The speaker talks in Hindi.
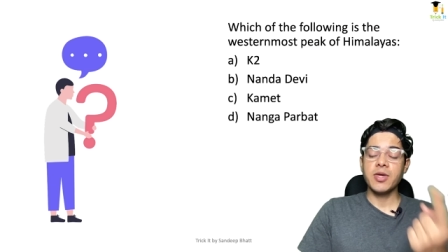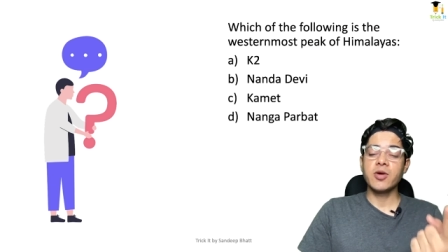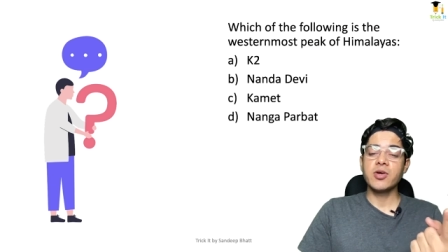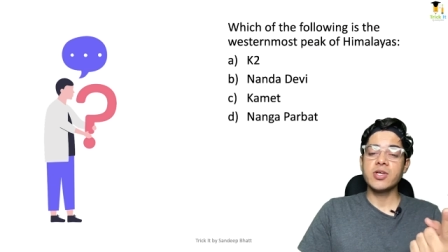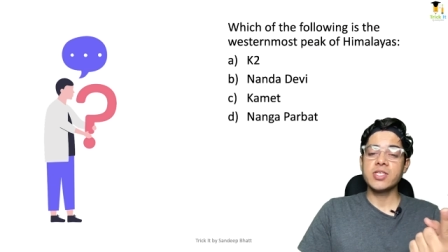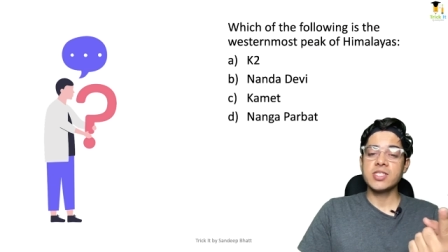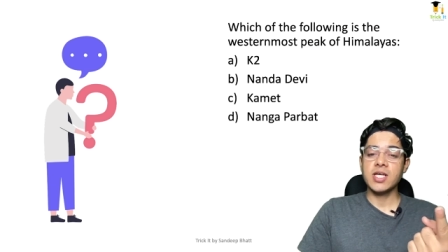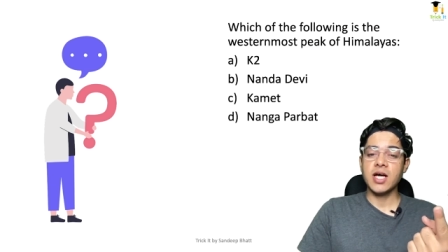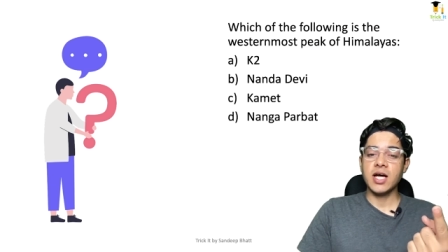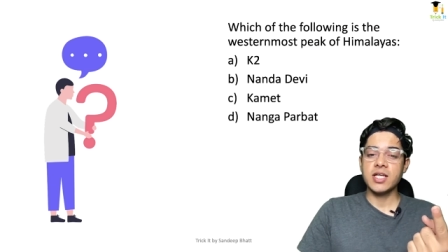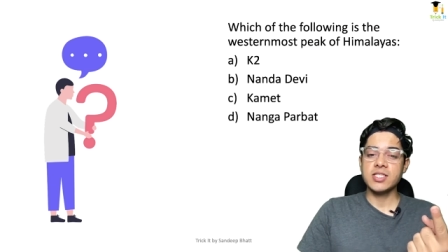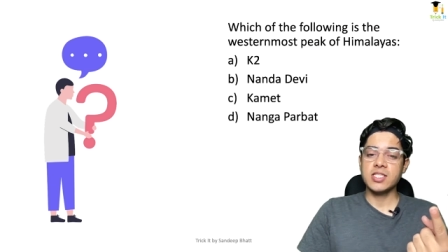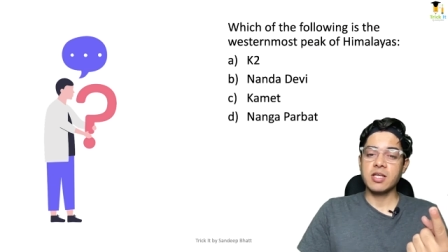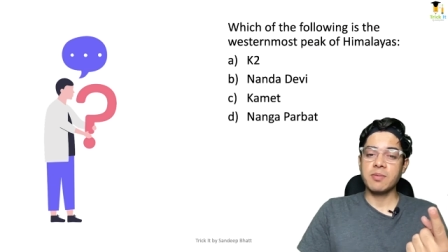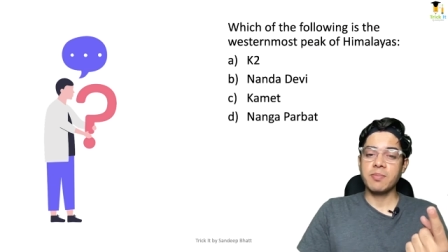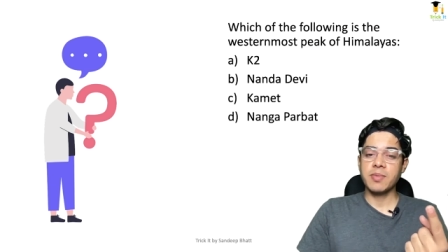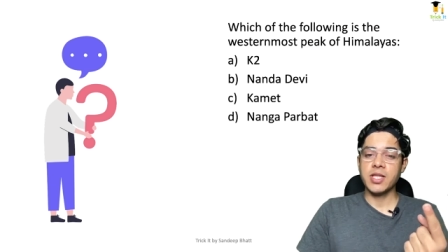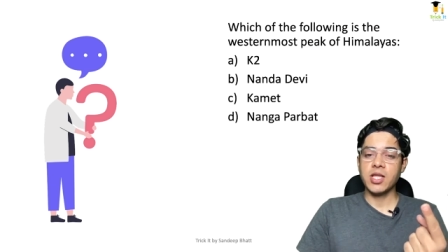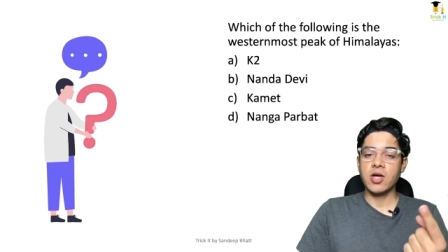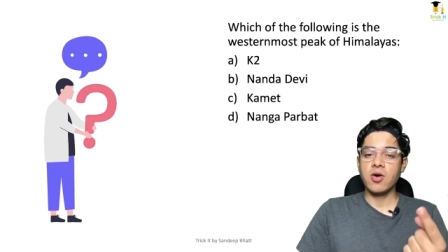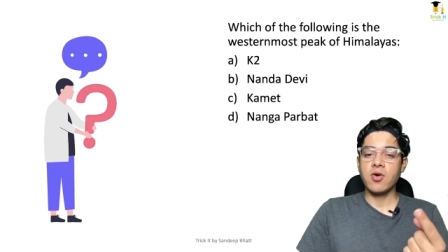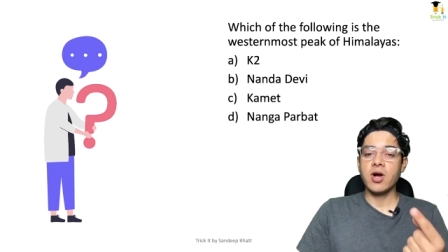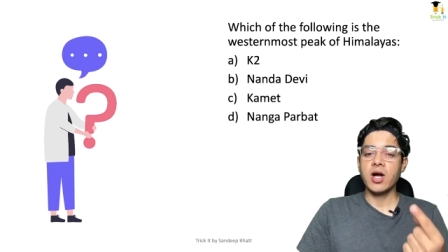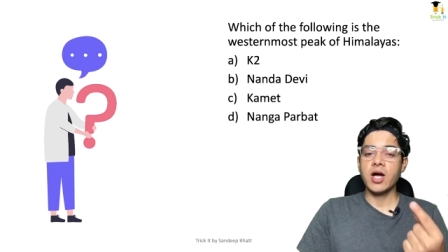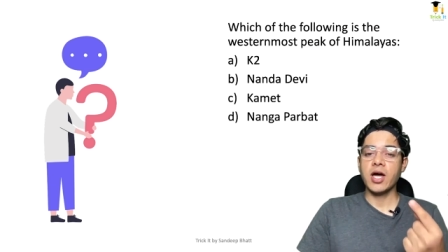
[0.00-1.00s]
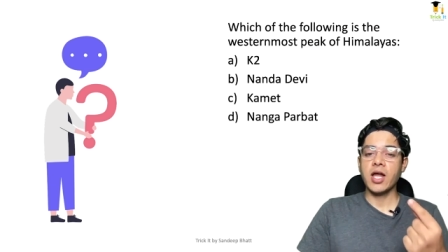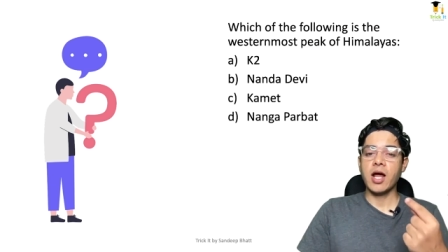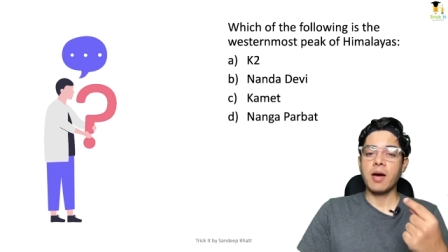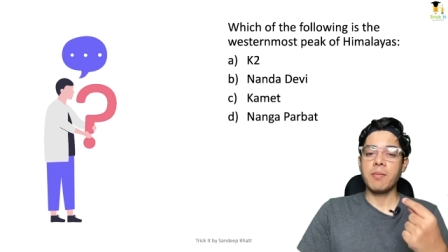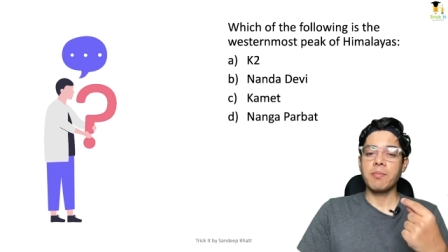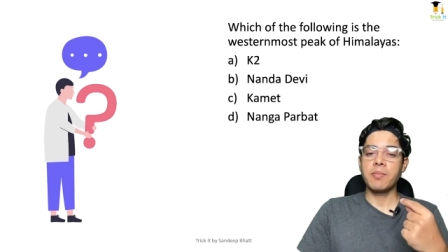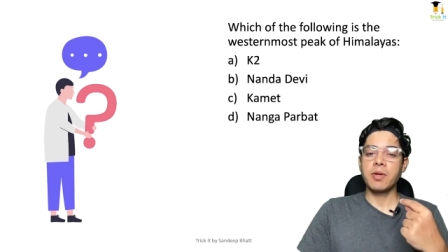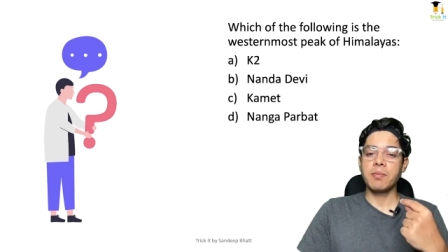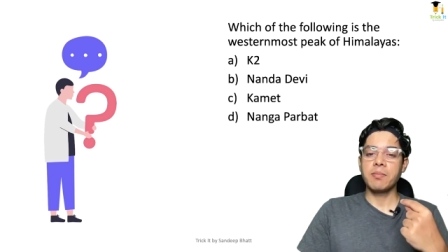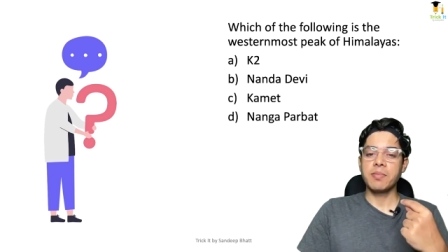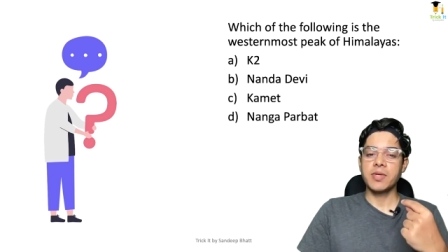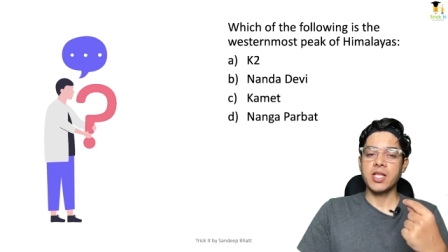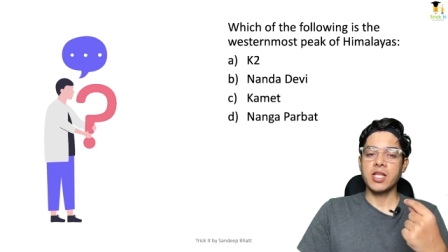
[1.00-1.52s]
को इसका आंसर पता होगा अगर
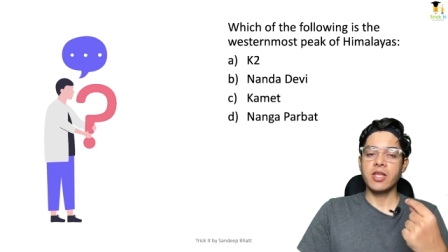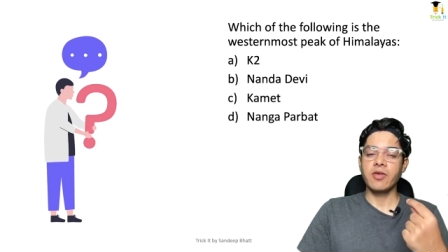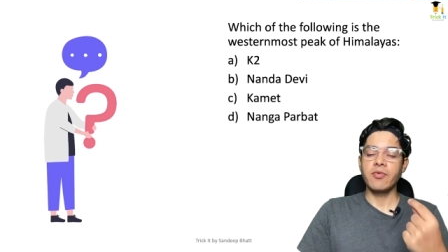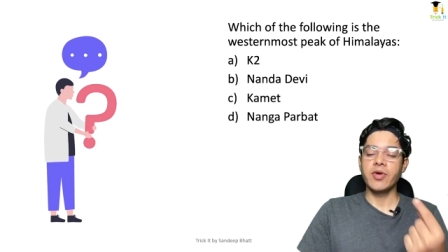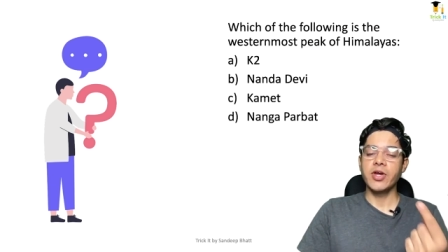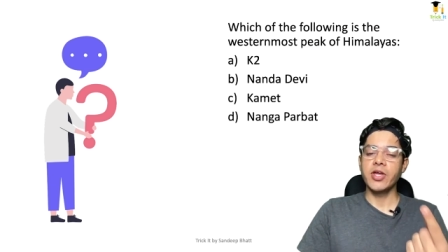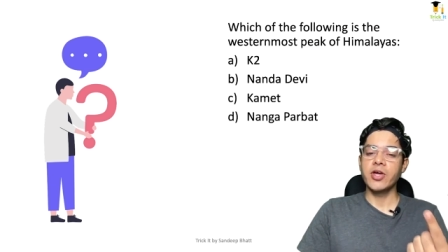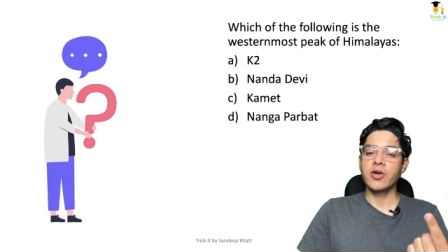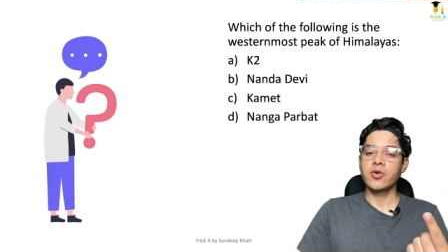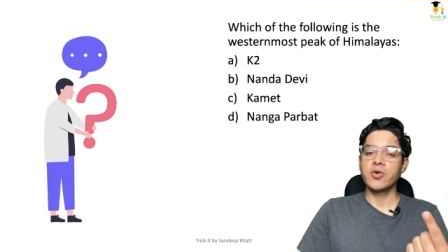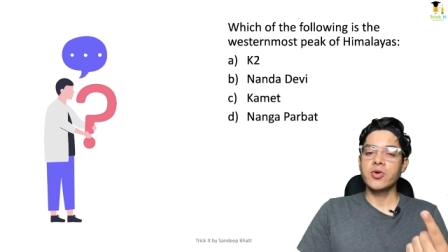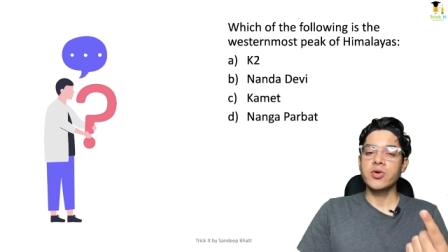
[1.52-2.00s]
आपने पिछली वीडियो